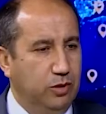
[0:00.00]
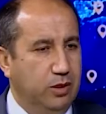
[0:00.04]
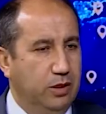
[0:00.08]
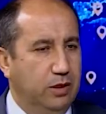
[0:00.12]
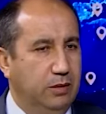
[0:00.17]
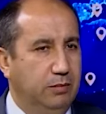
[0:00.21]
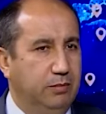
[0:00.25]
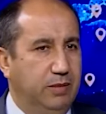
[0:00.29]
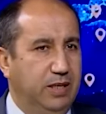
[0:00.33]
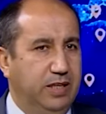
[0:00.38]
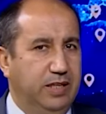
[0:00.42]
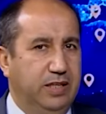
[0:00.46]

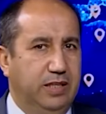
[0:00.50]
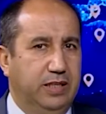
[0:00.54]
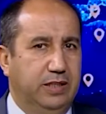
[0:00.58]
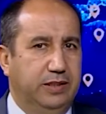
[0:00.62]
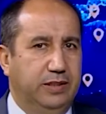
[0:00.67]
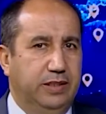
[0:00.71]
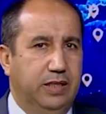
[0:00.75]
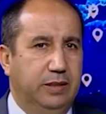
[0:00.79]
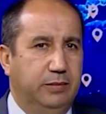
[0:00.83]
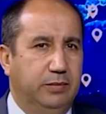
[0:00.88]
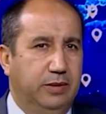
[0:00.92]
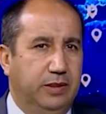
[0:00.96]
الماضيه
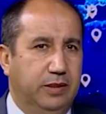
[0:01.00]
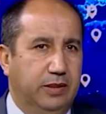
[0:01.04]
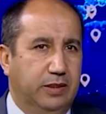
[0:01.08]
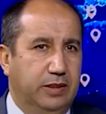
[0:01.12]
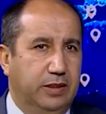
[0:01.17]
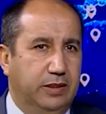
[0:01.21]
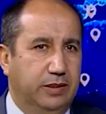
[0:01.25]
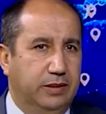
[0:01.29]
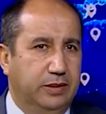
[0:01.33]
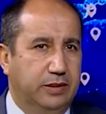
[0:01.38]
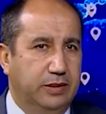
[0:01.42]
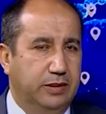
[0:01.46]
تقريبا
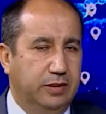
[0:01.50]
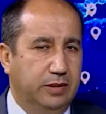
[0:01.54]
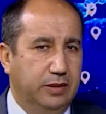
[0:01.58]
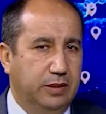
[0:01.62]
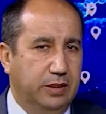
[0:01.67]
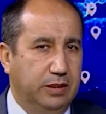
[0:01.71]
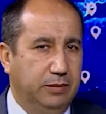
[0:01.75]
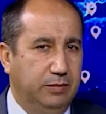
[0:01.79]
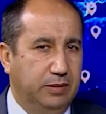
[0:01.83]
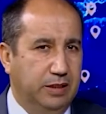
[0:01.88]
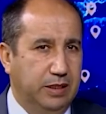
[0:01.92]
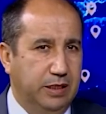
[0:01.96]
كانت
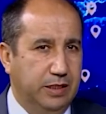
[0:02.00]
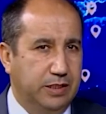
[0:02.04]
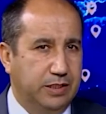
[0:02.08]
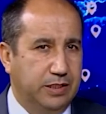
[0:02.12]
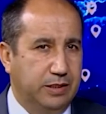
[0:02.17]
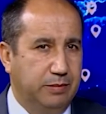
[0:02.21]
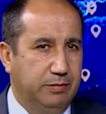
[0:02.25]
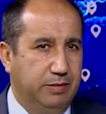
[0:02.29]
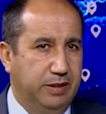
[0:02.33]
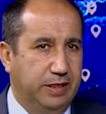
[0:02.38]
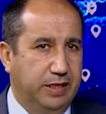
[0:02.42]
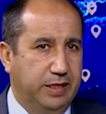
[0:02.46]
قيمه
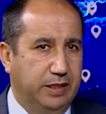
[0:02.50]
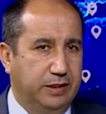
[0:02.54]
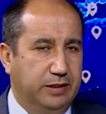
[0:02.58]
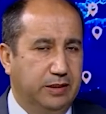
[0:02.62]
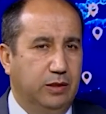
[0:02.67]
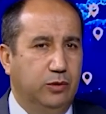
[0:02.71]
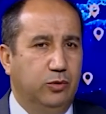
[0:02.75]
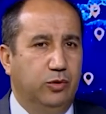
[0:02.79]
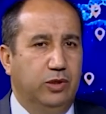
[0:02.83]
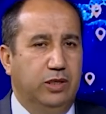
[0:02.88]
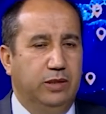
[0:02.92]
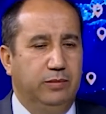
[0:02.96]
الاستثمارات
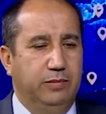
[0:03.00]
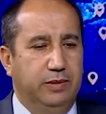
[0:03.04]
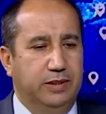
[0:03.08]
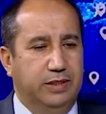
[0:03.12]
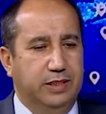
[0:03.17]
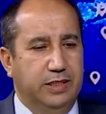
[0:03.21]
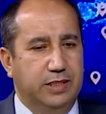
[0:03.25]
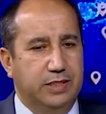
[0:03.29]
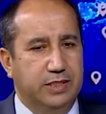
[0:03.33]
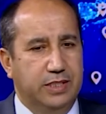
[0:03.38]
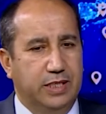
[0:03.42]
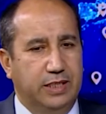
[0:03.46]
او قيمه
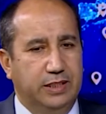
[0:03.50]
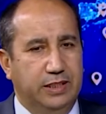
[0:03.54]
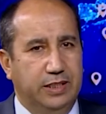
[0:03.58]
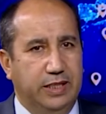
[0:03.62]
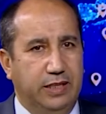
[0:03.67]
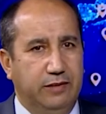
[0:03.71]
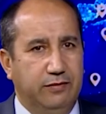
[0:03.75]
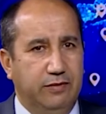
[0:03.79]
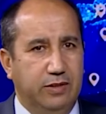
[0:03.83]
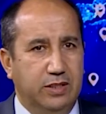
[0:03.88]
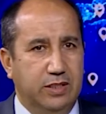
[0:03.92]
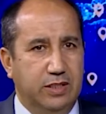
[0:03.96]

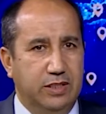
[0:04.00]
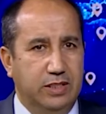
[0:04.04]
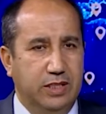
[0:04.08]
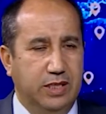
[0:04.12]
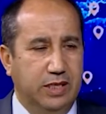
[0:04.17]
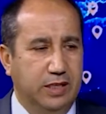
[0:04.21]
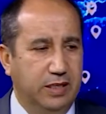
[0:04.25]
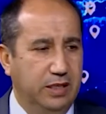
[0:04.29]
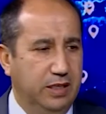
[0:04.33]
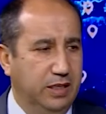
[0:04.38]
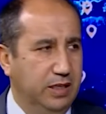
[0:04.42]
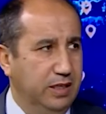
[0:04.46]
الصادرات في
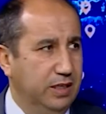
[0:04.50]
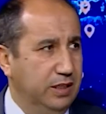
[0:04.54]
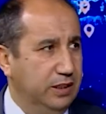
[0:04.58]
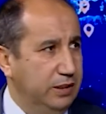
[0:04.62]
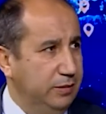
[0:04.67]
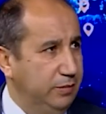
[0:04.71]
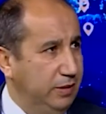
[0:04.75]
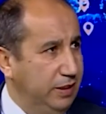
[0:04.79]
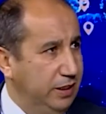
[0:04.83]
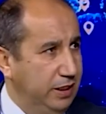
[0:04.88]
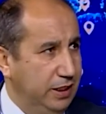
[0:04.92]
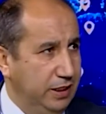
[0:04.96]
الجزائر
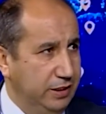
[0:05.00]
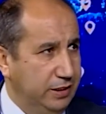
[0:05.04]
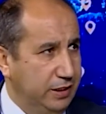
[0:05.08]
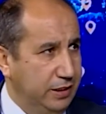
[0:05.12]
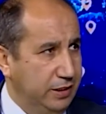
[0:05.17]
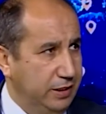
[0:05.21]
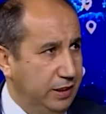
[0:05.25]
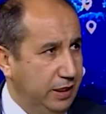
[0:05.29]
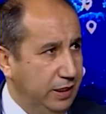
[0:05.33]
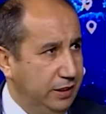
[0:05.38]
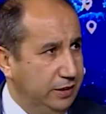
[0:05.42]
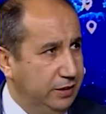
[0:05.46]
طبعا لا
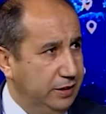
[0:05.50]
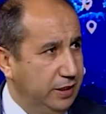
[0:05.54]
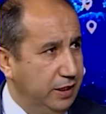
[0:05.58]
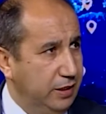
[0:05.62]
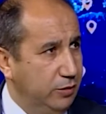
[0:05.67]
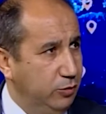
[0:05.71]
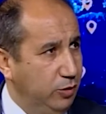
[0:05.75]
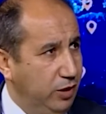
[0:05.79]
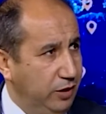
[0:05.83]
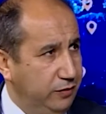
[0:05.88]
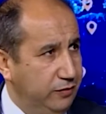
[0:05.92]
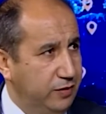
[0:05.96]

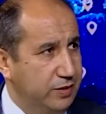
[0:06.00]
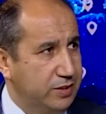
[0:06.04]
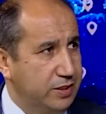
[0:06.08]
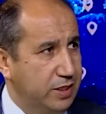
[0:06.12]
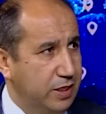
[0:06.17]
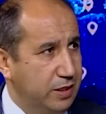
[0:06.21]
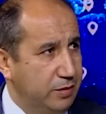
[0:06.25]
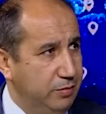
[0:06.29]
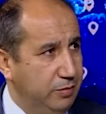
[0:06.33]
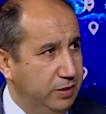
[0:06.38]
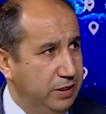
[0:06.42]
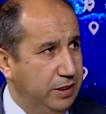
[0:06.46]
تتعدى 1.8
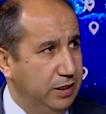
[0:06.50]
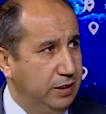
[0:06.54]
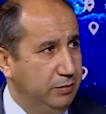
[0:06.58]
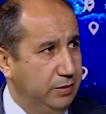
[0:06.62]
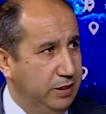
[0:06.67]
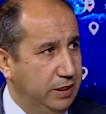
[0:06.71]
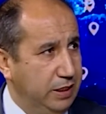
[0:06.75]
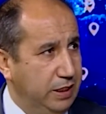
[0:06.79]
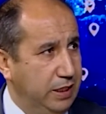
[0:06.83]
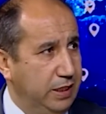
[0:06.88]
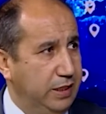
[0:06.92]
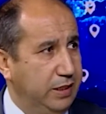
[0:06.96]

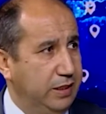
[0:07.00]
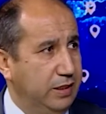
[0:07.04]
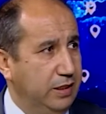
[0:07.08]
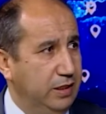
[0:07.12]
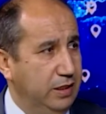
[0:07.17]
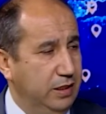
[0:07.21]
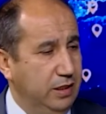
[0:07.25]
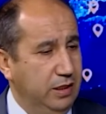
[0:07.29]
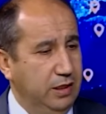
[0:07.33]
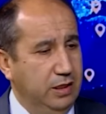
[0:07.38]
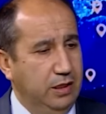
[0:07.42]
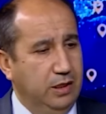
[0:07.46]
مليار
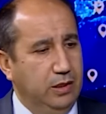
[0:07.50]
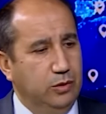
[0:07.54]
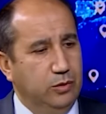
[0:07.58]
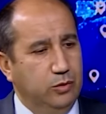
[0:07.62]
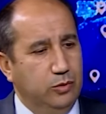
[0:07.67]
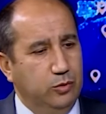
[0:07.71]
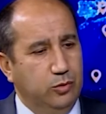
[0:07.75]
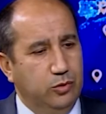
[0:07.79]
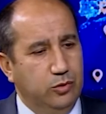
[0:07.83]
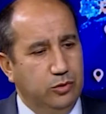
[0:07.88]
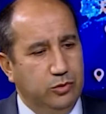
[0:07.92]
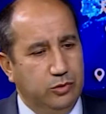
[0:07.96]

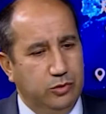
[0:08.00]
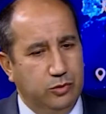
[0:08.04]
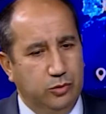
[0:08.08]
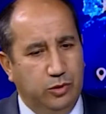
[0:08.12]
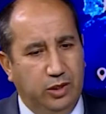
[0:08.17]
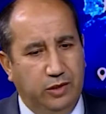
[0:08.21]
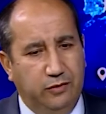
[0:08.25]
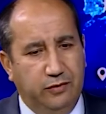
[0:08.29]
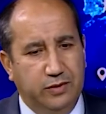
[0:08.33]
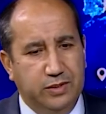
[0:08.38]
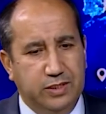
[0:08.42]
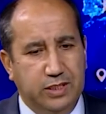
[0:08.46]
او
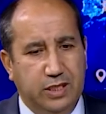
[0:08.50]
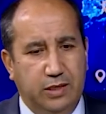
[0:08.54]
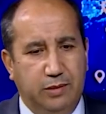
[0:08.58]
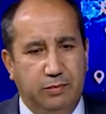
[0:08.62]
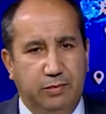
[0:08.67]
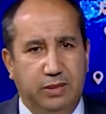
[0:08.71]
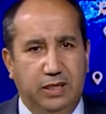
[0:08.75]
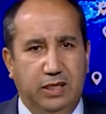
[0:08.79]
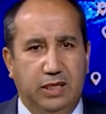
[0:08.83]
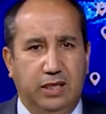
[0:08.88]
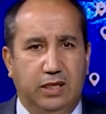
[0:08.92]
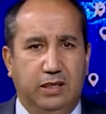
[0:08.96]
1.8
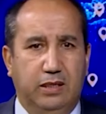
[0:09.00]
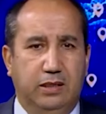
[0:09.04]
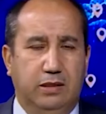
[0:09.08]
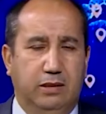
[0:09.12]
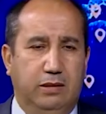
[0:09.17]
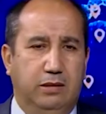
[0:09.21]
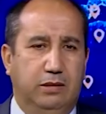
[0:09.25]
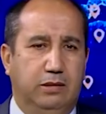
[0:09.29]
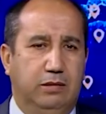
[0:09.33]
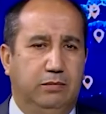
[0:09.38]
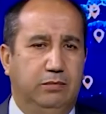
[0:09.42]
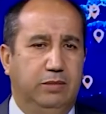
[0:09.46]

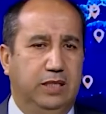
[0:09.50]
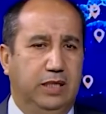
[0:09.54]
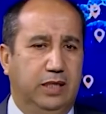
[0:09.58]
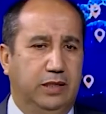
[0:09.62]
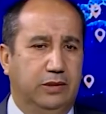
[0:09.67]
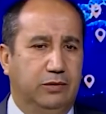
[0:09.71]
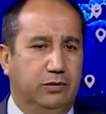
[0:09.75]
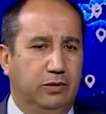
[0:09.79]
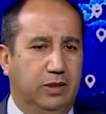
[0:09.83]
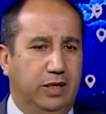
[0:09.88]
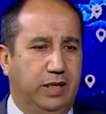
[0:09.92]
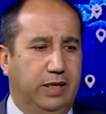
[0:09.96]
آه،
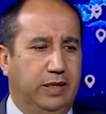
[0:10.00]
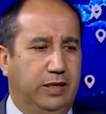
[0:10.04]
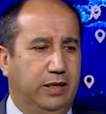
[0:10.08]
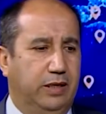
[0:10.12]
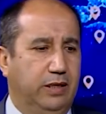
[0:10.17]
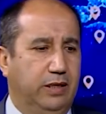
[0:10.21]
مليار دولار